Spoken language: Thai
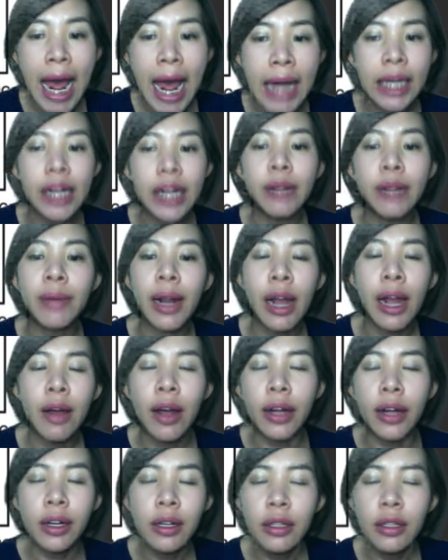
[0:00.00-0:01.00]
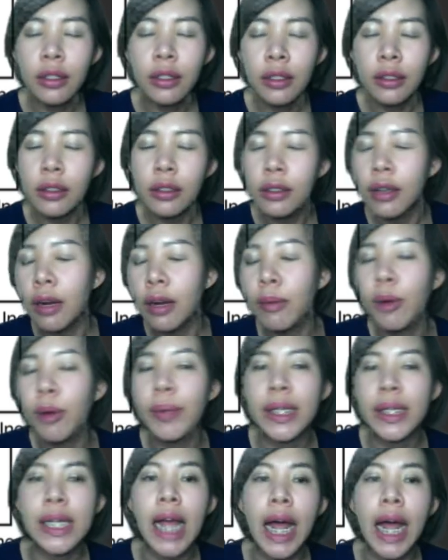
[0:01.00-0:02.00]
ทเรียนมาแล้วอ่านึกนึกนึกระบบป
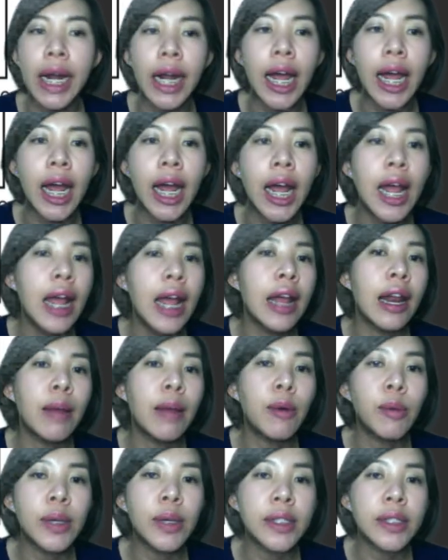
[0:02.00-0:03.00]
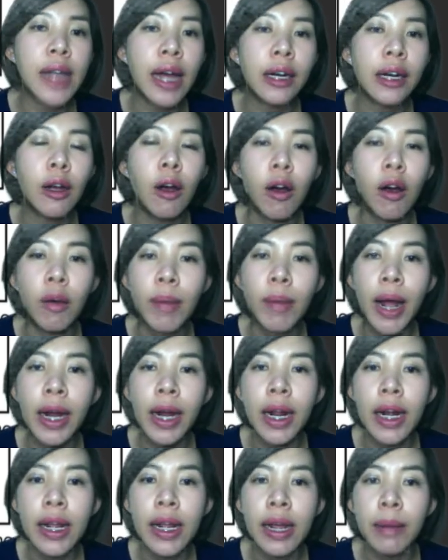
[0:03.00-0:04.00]
ระสาทนะคะ ระบบประสาทของพา
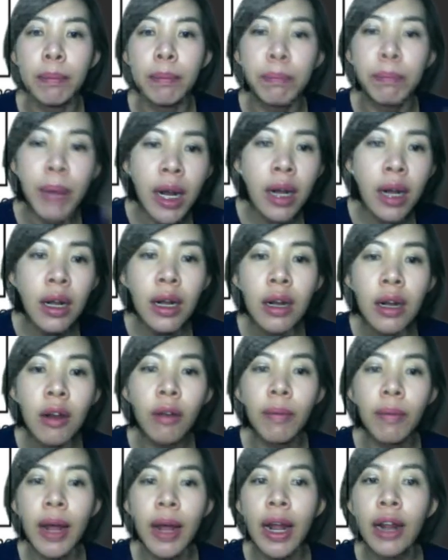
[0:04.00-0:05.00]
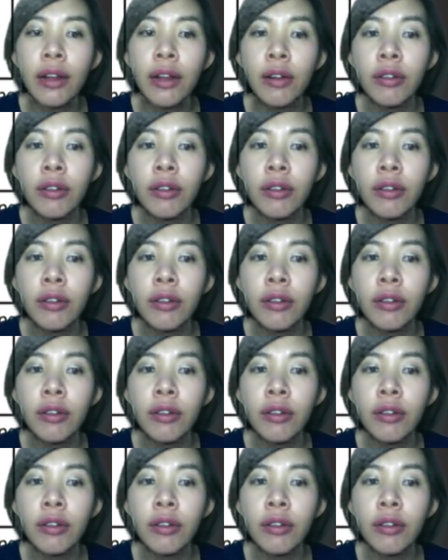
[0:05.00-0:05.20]
นาเลียปึ้งออกมาเราต้อง